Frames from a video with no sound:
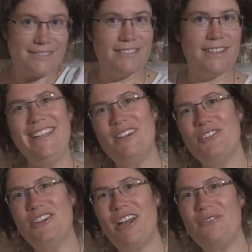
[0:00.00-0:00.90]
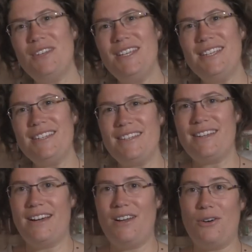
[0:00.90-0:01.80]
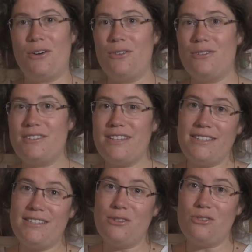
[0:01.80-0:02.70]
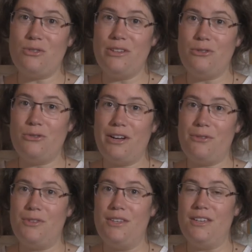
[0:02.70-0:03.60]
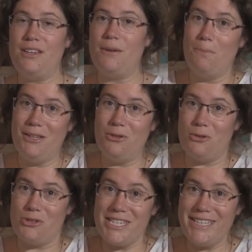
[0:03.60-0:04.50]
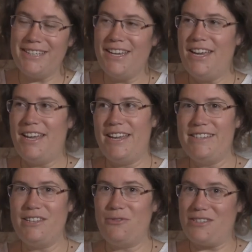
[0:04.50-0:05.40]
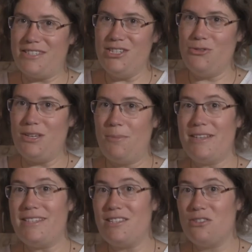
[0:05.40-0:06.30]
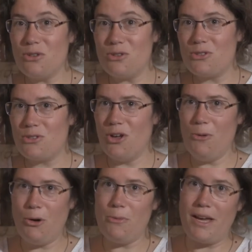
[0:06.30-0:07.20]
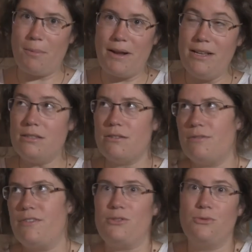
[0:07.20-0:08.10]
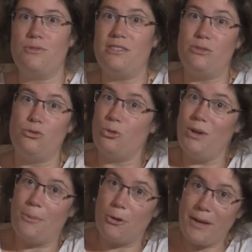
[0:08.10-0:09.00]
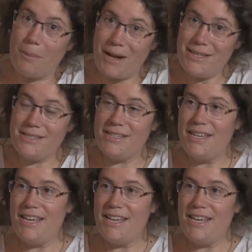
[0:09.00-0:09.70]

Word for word: L'iconographie. Alors, 5 séances sur l'iconographie mythologique. Et cette fois-ci, je vous ai placé Zeus en première place. De toute façon, c'est toujours lui la première place.